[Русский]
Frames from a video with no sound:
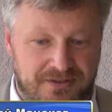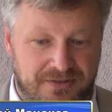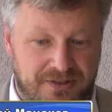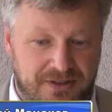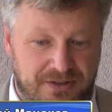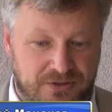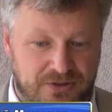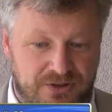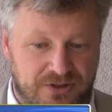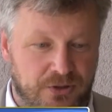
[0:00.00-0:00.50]

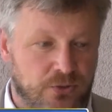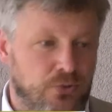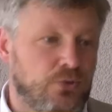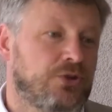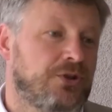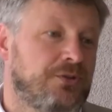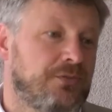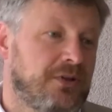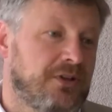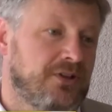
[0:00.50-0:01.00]
являются
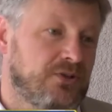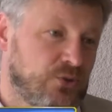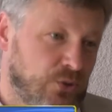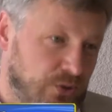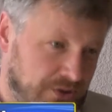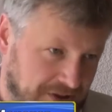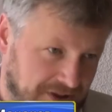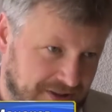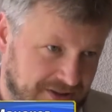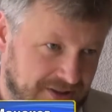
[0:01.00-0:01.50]
научными
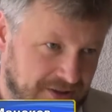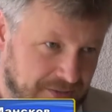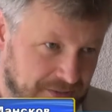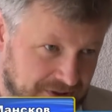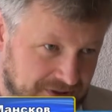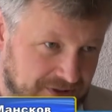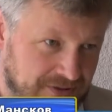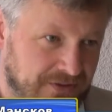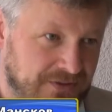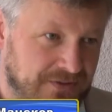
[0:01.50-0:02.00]

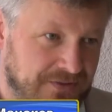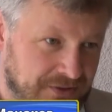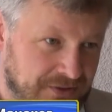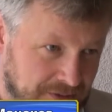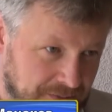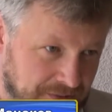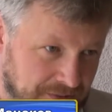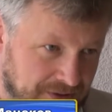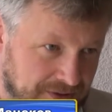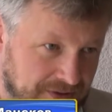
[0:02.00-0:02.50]
консультантами этого
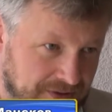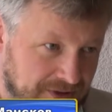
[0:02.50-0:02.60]
фильма.